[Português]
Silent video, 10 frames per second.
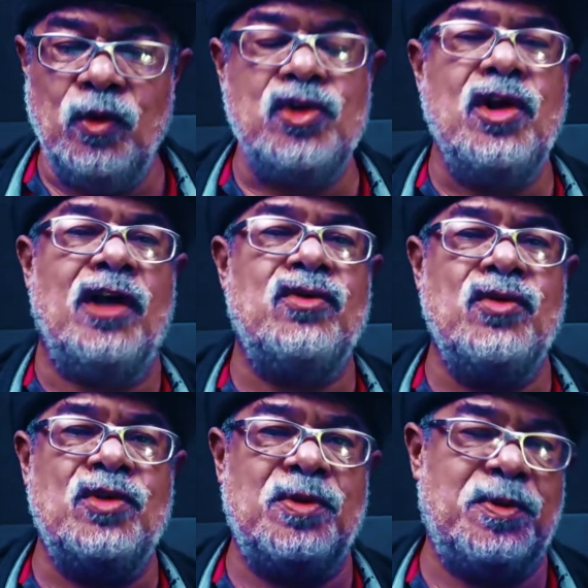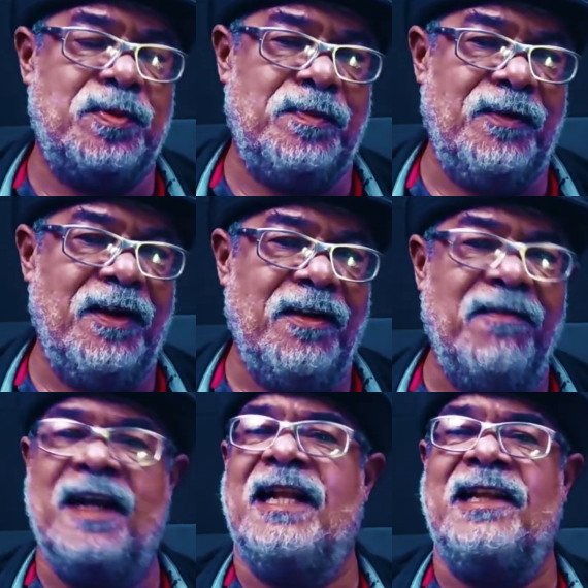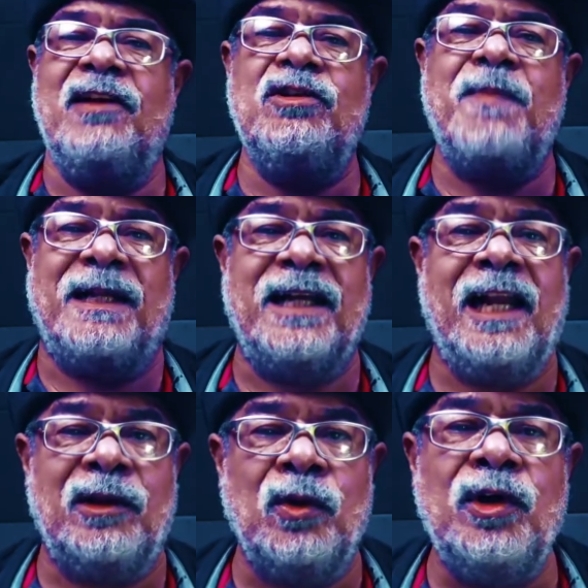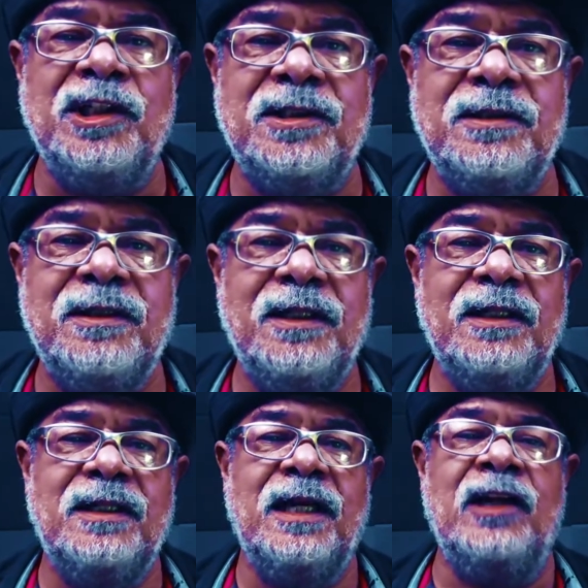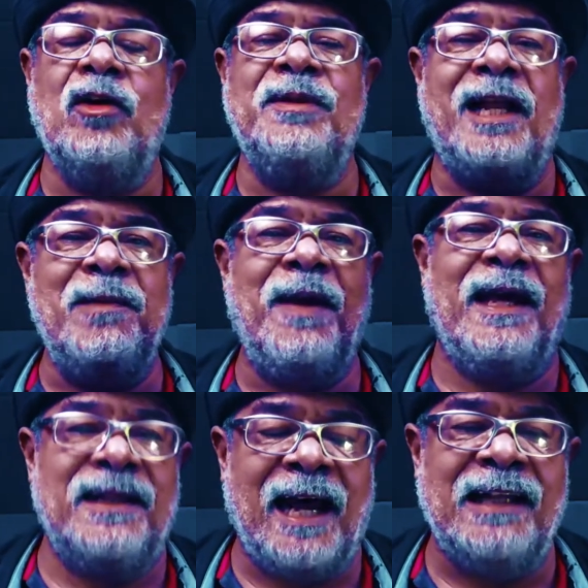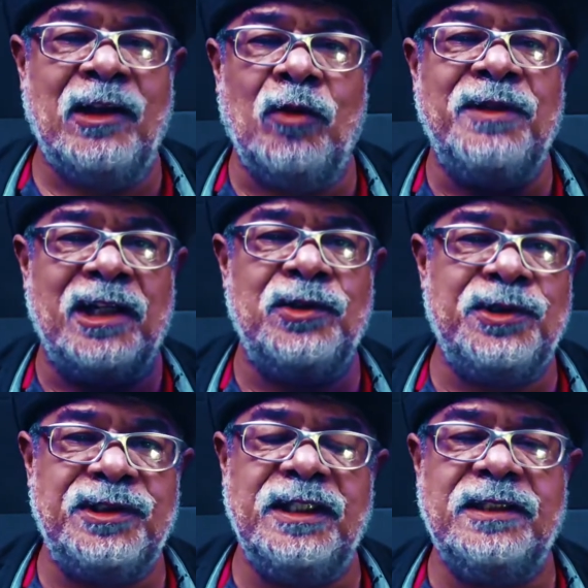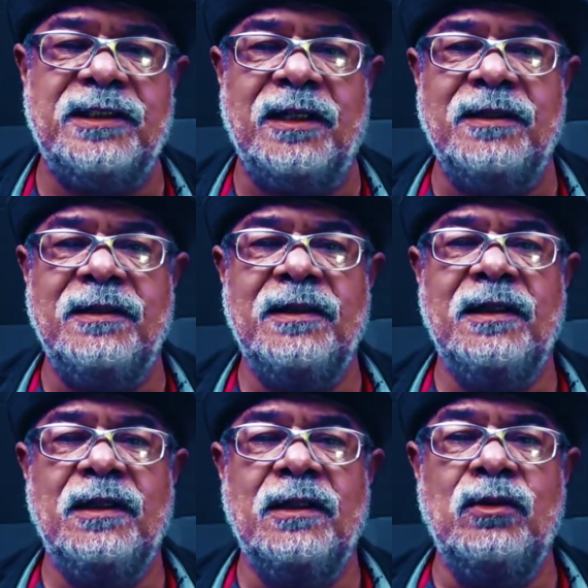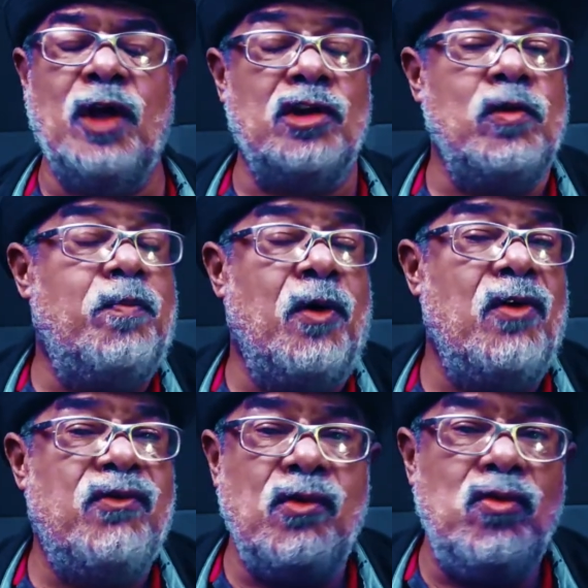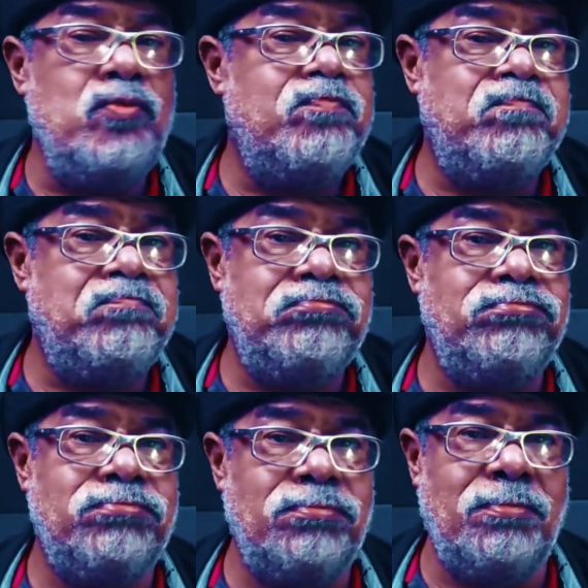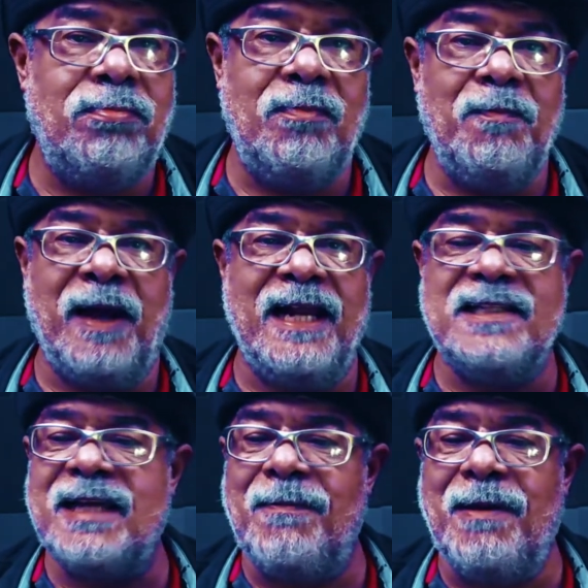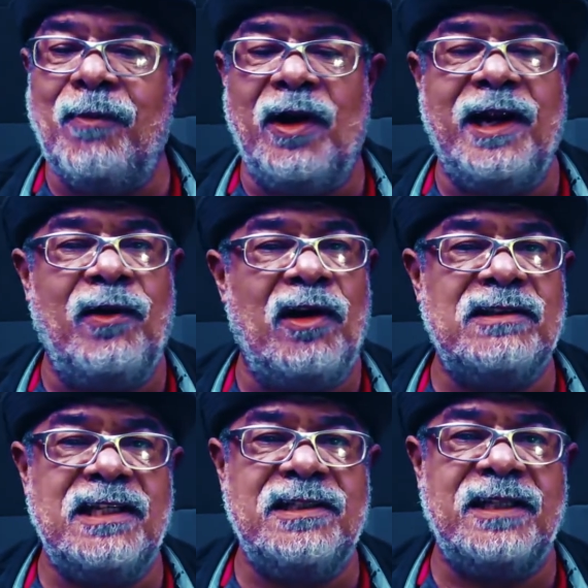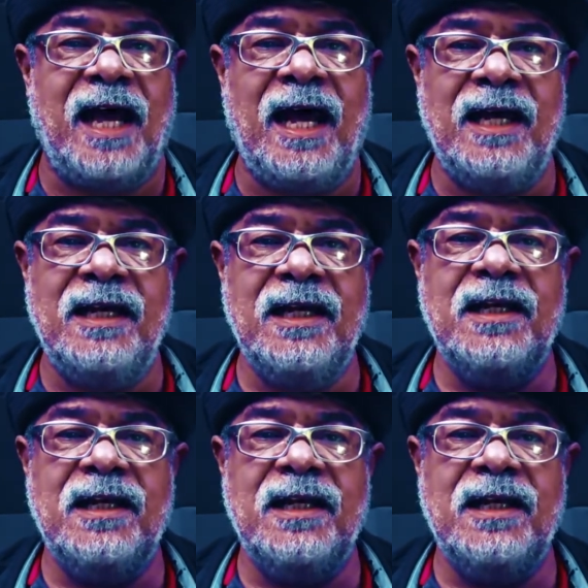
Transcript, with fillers: os nossos verdadeiros batalhadores em nome da liberdade, em nome da justiça, o nosso povo parece que a memória nossa está